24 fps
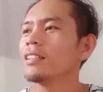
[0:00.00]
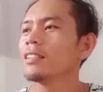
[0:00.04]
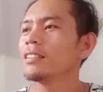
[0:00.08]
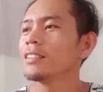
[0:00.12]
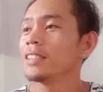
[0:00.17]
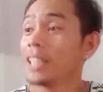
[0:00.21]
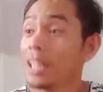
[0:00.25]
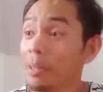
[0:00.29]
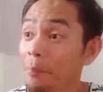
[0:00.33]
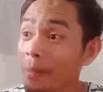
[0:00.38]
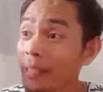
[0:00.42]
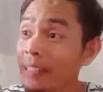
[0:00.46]

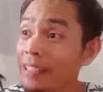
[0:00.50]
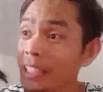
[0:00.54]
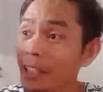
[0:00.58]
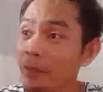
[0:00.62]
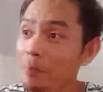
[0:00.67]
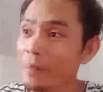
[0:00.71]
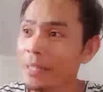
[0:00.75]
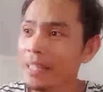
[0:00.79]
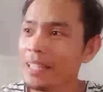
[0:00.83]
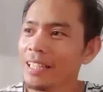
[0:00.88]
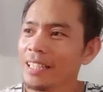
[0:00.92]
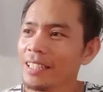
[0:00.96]
Sige, pre, sige,
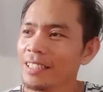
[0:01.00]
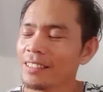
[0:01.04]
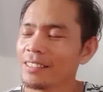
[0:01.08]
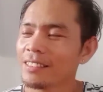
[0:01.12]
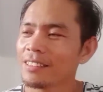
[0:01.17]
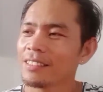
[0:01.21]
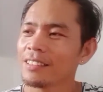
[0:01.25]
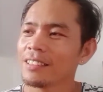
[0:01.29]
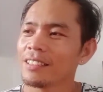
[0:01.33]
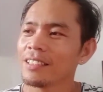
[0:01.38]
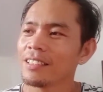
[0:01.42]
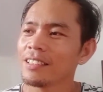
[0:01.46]
pre.
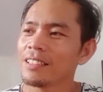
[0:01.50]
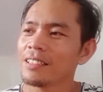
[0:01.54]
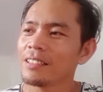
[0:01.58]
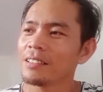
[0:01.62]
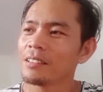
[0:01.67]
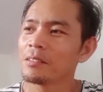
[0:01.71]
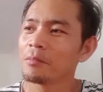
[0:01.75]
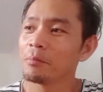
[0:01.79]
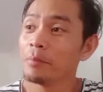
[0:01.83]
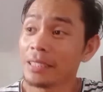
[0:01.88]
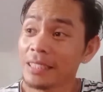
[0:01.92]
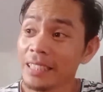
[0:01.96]

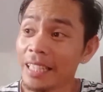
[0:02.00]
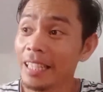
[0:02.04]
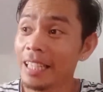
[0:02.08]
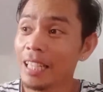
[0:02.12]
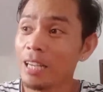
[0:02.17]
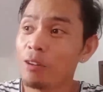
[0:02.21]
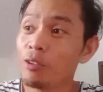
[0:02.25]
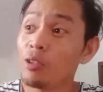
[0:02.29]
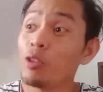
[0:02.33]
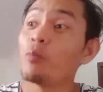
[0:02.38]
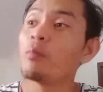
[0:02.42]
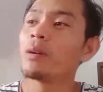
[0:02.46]
Basta
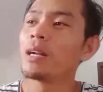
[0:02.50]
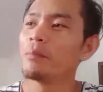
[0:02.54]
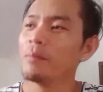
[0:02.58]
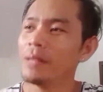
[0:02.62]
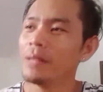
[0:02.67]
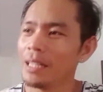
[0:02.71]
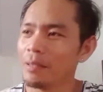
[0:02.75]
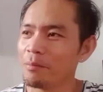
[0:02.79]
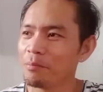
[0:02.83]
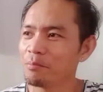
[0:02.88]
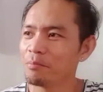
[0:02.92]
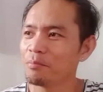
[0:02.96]
ikaw no
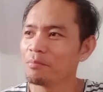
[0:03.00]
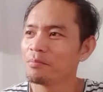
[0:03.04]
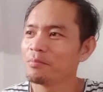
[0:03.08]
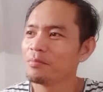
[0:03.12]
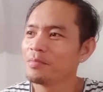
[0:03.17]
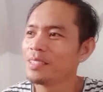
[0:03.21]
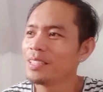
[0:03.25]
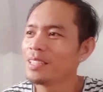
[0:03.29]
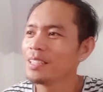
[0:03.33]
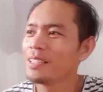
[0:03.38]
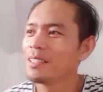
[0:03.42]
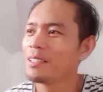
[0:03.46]
problem.
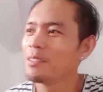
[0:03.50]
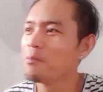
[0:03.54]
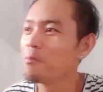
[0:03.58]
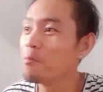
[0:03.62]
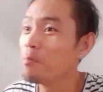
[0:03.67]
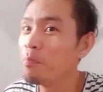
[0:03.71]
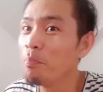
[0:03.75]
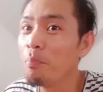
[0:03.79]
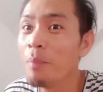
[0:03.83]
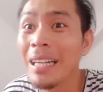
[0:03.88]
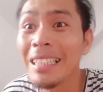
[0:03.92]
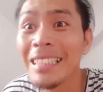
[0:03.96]

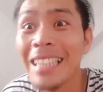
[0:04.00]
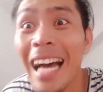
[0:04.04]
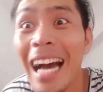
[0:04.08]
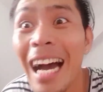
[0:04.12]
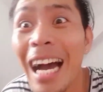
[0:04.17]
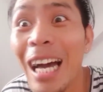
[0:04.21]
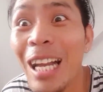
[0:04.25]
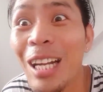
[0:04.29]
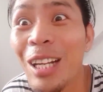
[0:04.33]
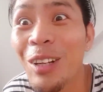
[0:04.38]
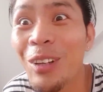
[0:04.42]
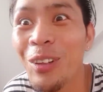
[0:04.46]

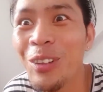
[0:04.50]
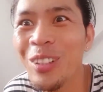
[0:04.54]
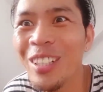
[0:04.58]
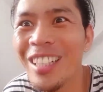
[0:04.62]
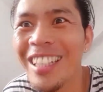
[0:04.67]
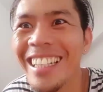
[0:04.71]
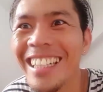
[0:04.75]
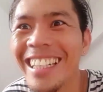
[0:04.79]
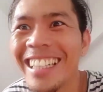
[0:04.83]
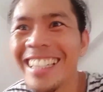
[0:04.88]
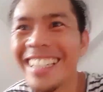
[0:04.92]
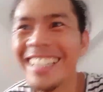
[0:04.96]

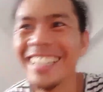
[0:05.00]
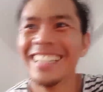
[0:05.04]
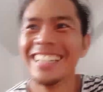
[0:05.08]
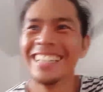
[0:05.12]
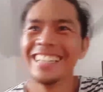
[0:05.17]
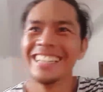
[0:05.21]
Patalon.